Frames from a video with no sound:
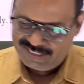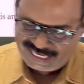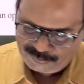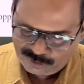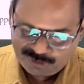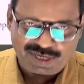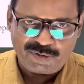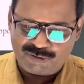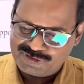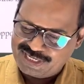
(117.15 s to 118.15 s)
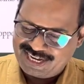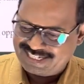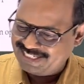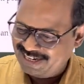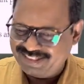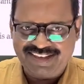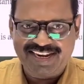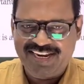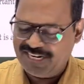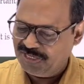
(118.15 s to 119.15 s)
சரி மொத்தம் எவ்வளவு சார்ஜ்
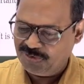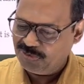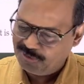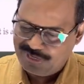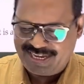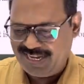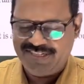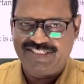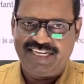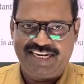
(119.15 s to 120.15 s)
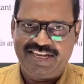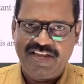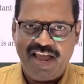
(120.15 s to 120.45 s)
த்ரீ இன்டூ இ சரி